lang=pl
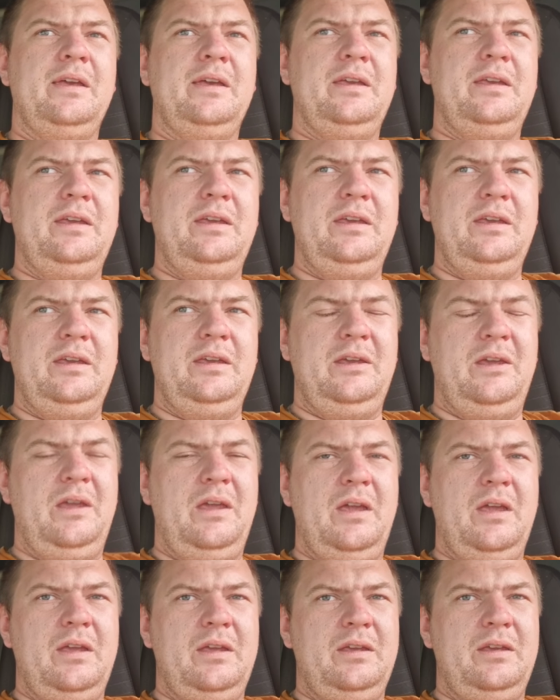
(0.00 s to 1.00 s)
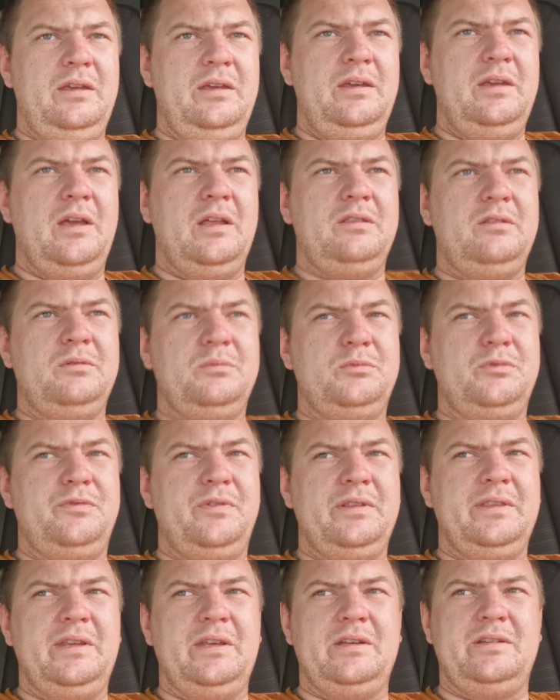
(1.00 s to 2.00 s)
I, i, I ja to
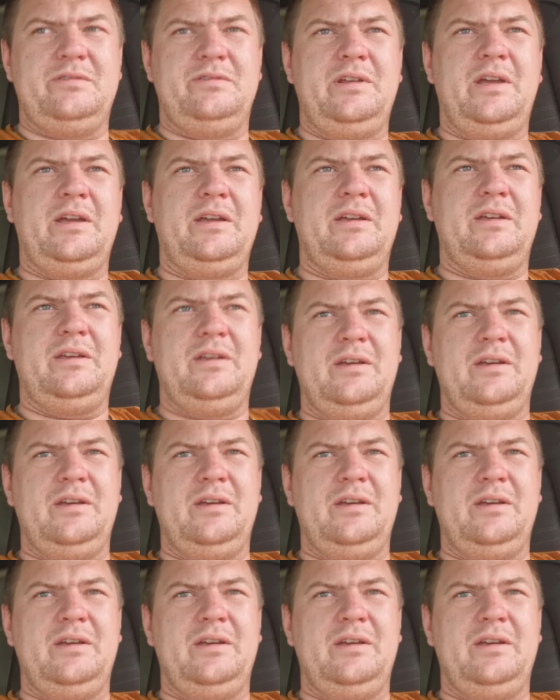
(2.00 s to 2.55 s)
mówię też, jak